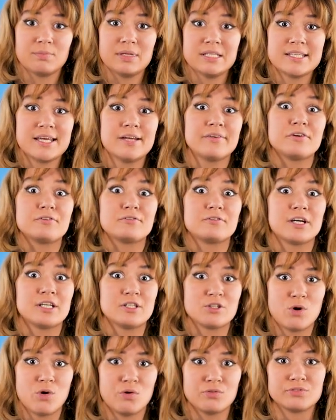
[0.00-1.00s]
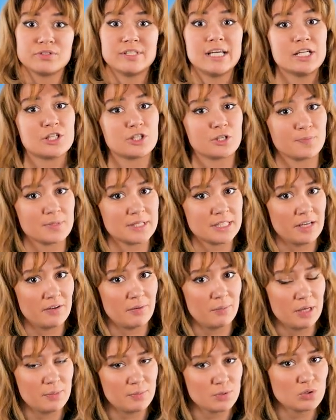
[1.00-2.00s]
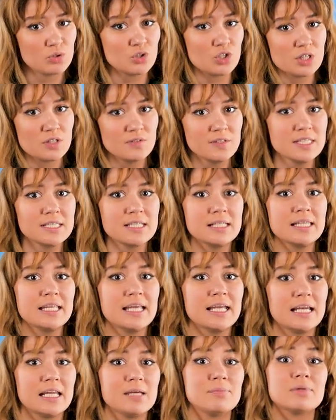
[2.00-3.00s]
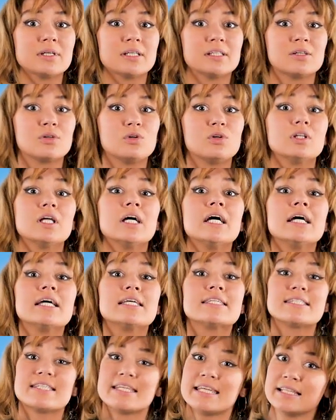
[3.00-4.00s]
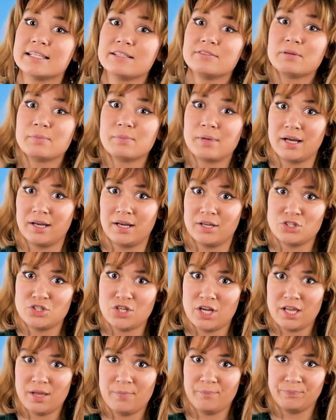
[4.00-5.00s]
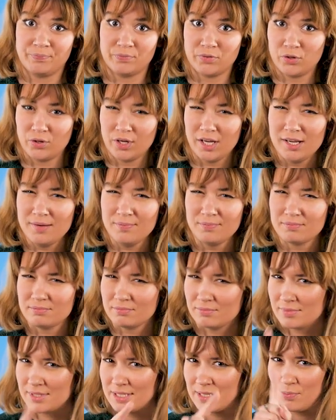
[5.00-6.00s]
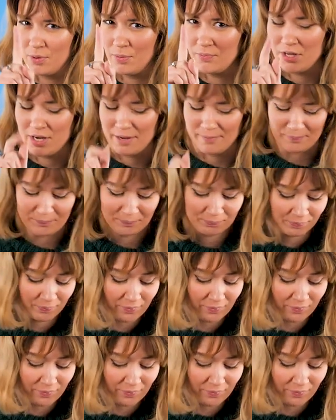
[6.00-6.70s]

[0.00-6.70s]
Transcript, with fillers: Be terrified of. Дальше мы ставим либо существительное, либо глагол с инговым окончанием. Окей? Okay? Запомнили?